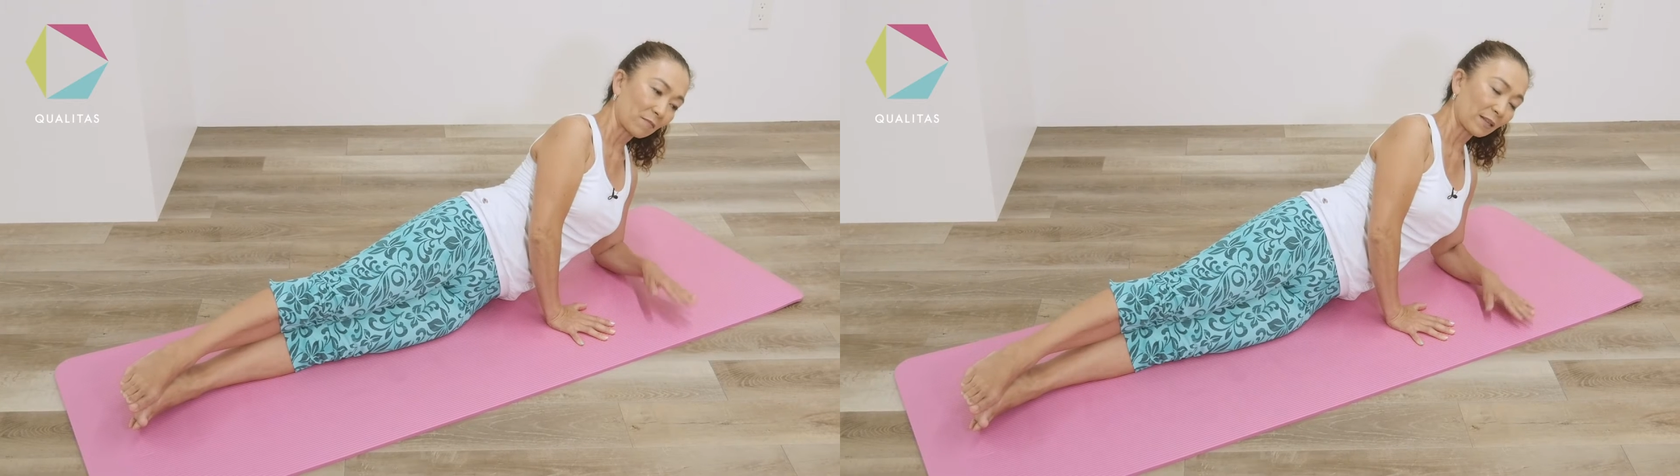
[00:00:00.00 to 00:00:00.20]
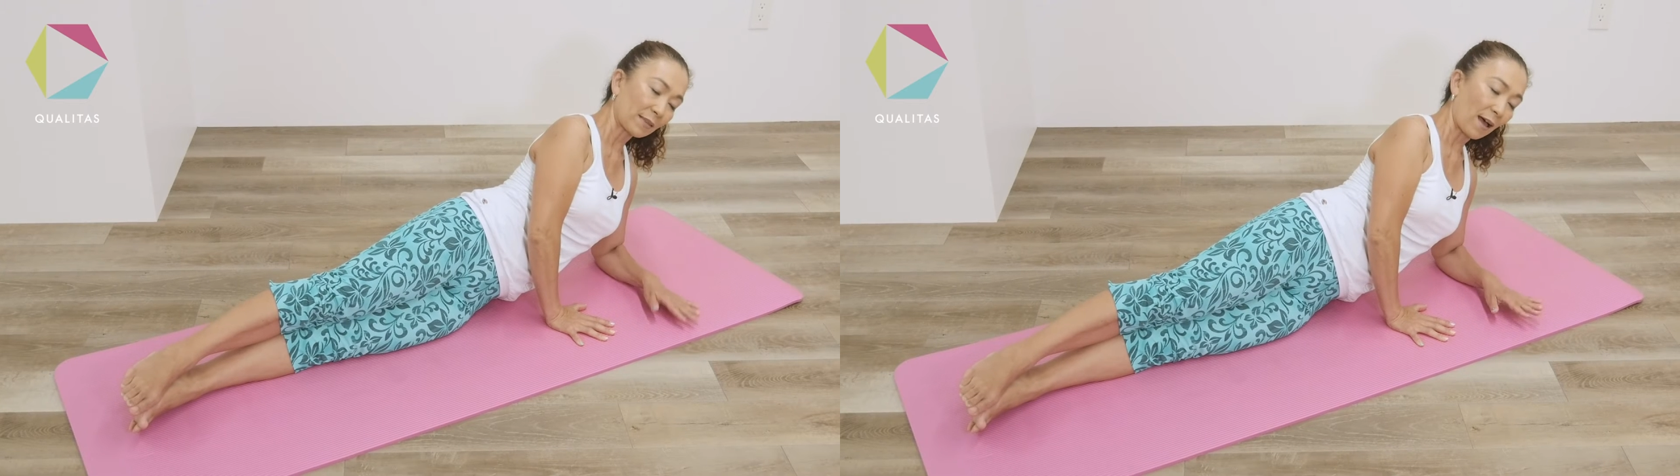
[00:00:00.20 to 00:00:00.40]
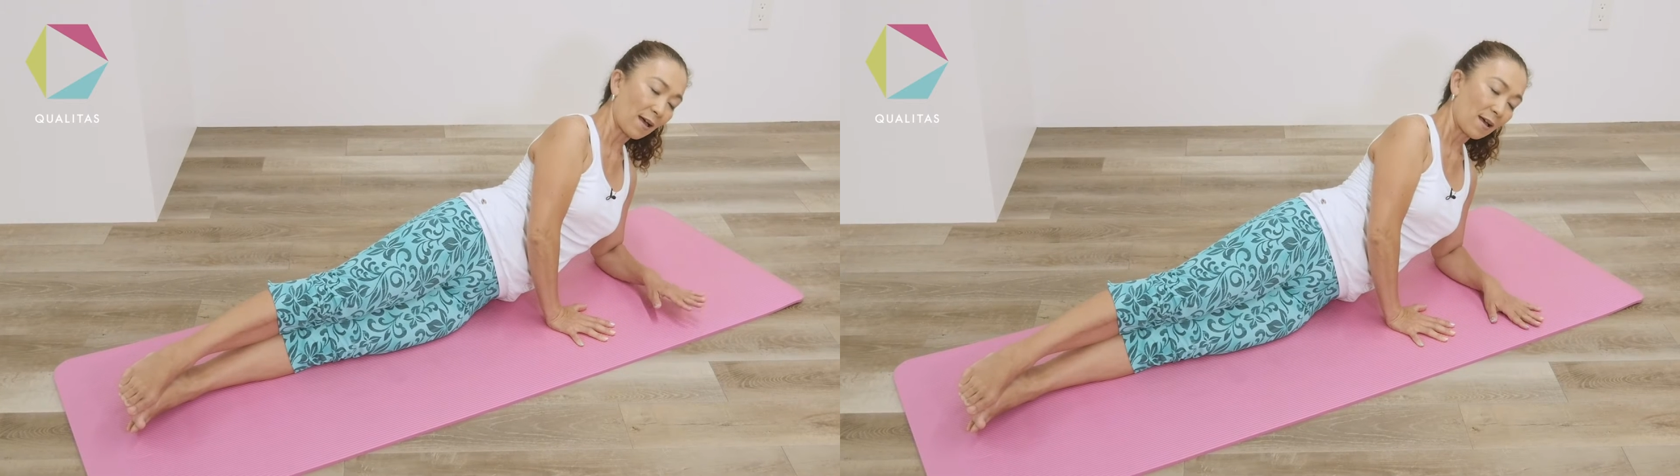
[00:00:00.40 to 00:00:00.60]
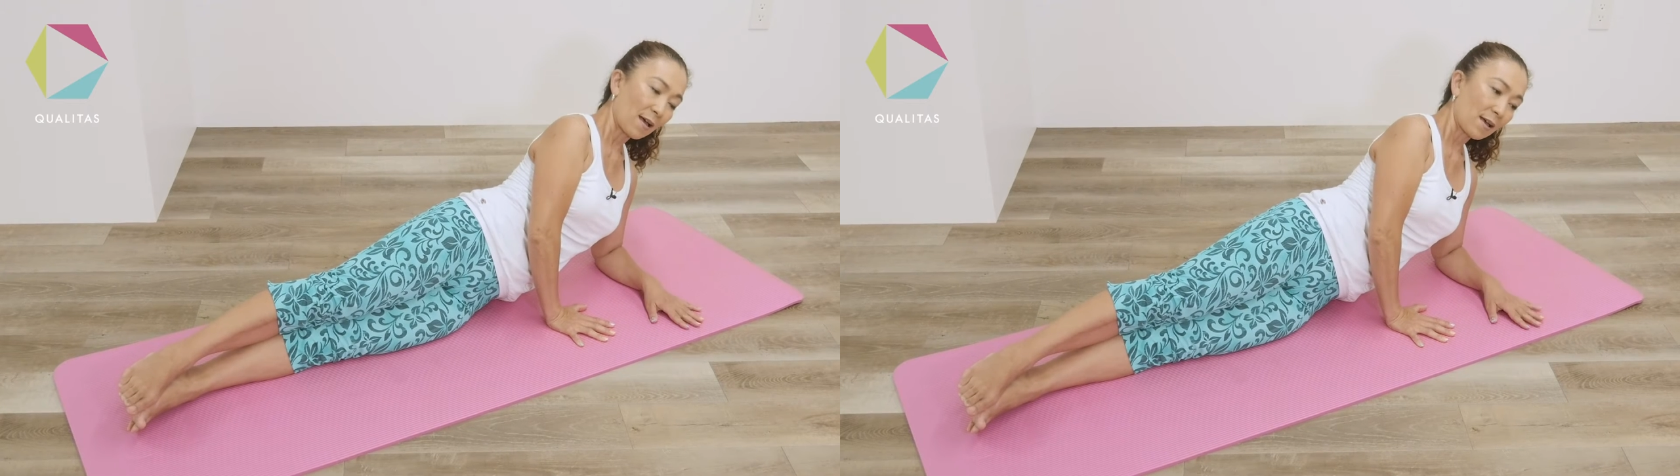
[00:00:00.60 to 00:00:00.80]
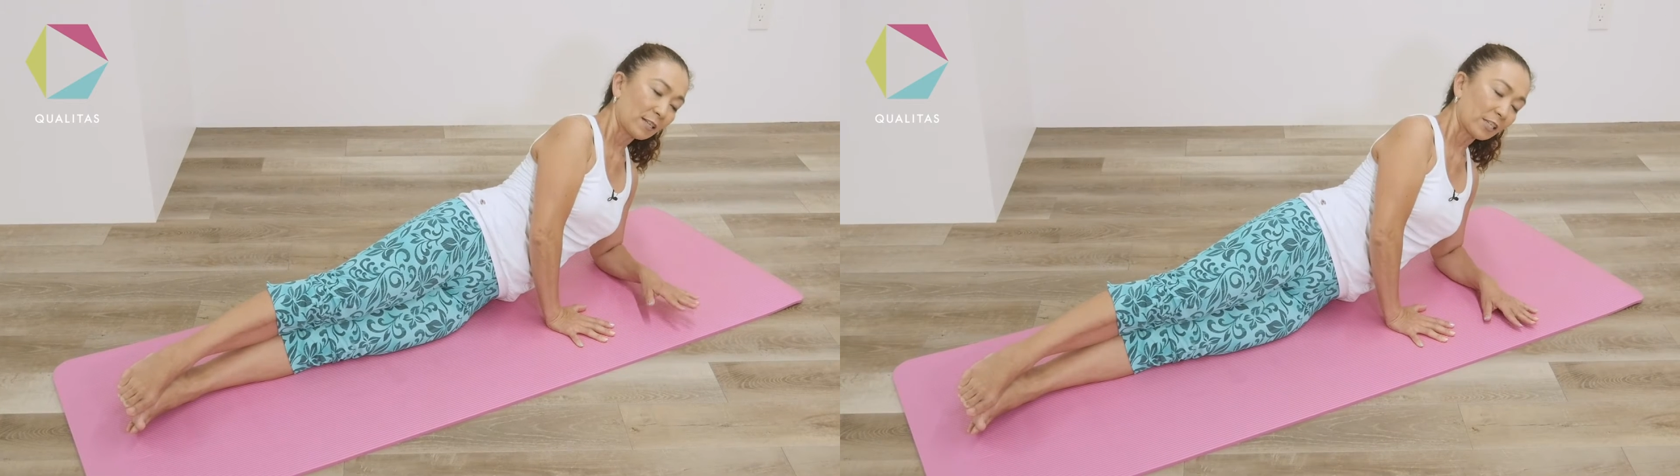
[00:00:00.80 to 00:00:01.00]
また
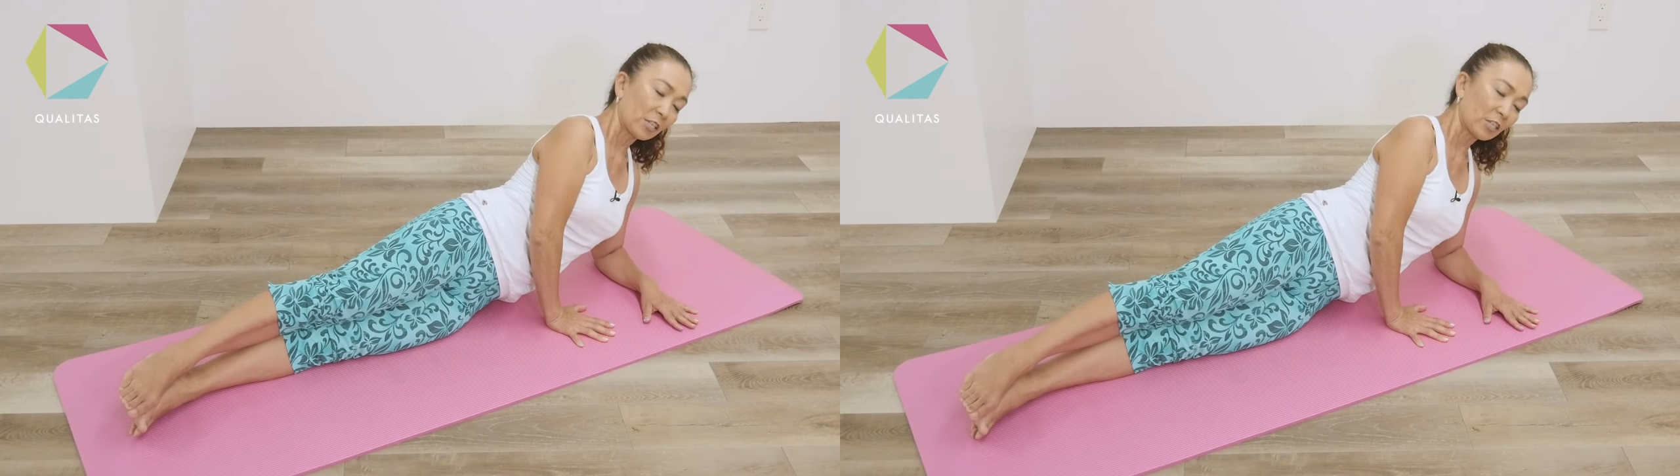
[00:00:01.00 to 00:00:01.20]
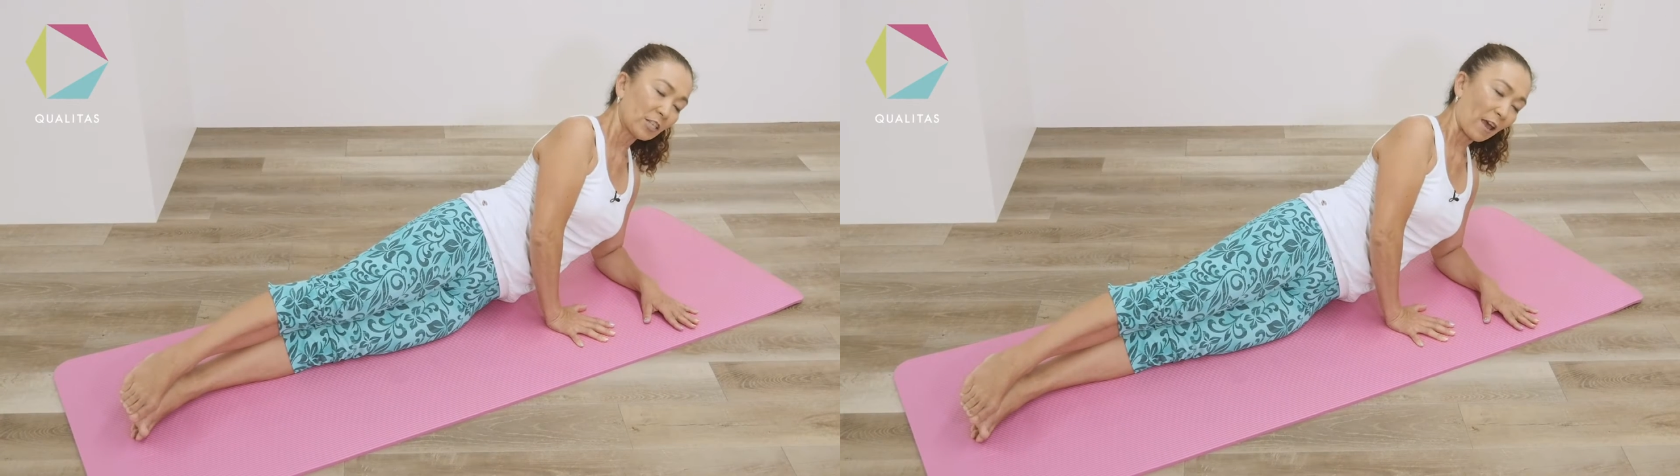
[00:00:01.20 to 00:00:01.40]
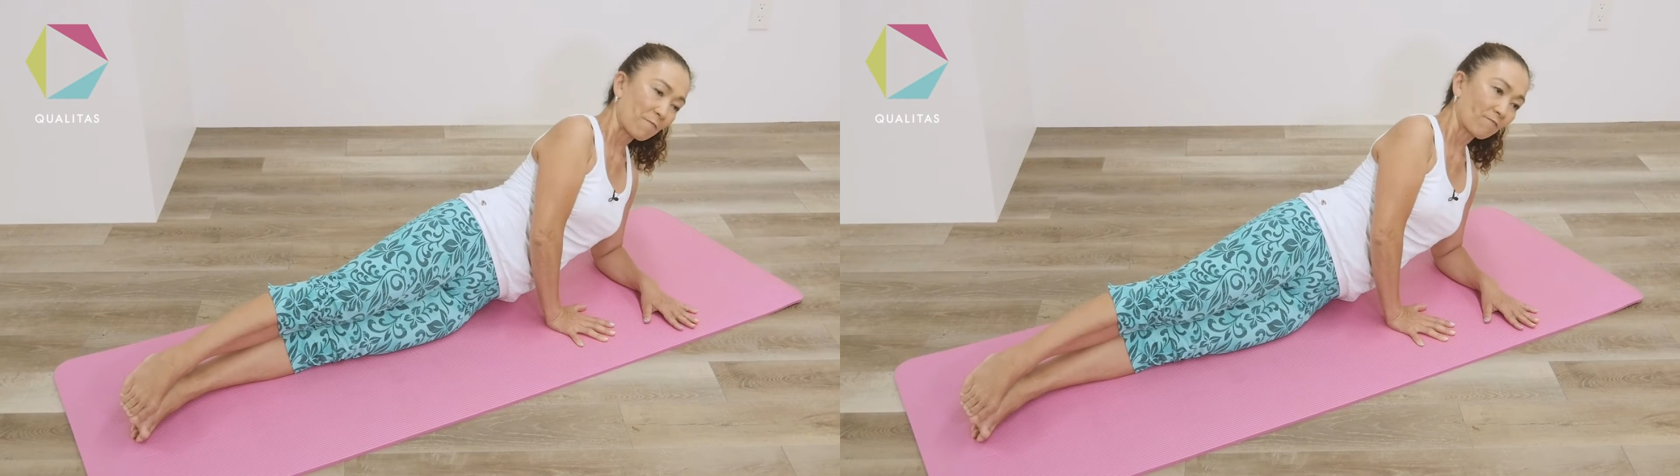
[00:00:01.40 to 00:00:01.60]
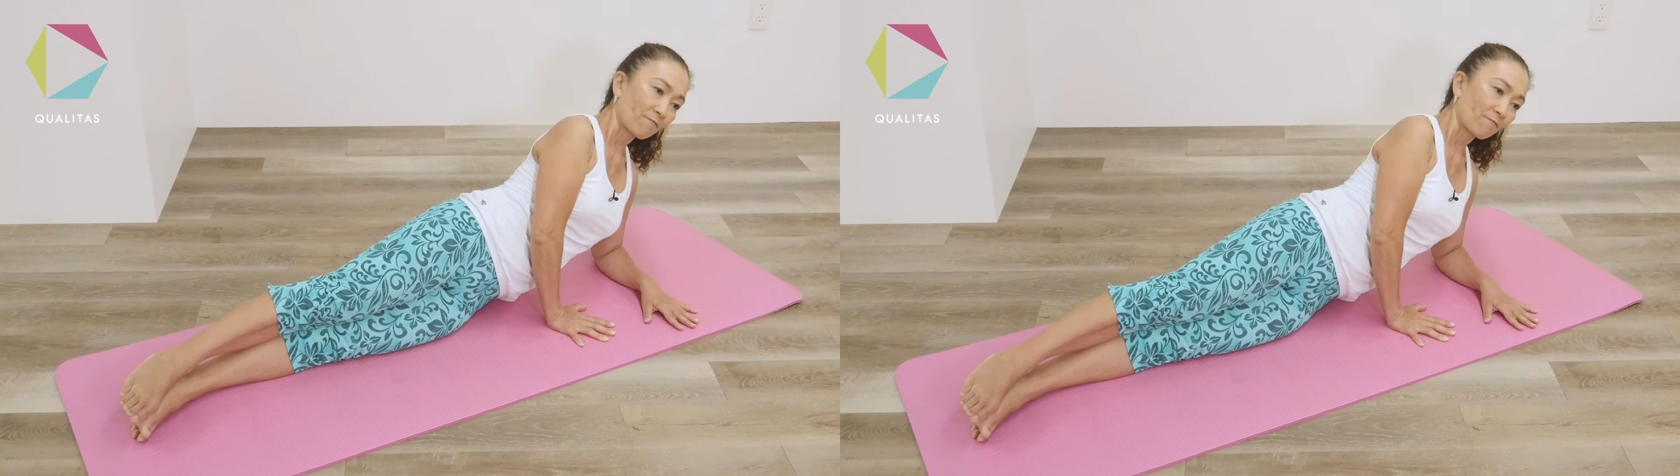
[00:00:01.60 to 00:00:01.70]
肘で